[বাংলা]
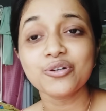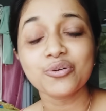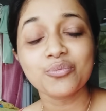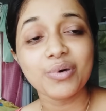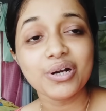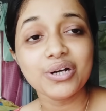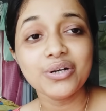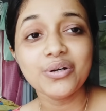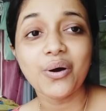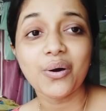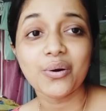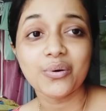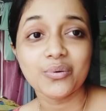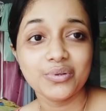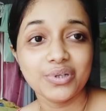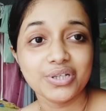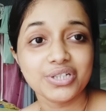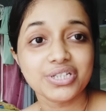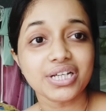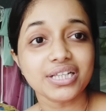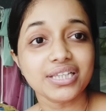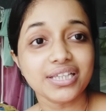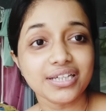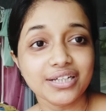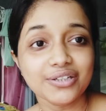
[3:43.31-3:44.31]
তোমার
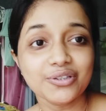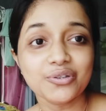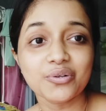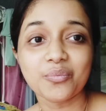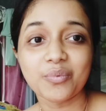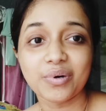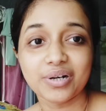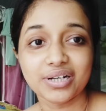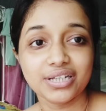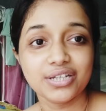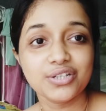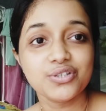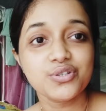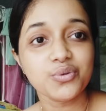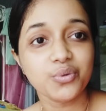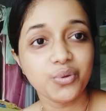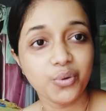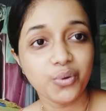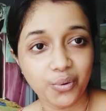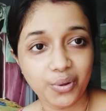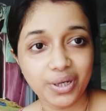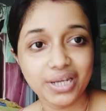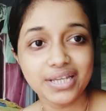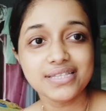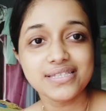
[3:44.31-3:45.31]
ননদের সাথে কি তোমার কিছু
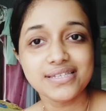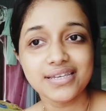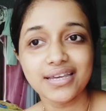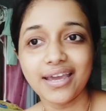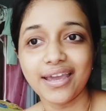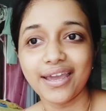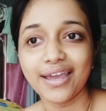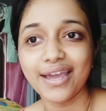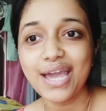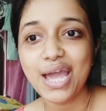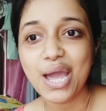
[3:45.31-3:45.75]
হয়েছে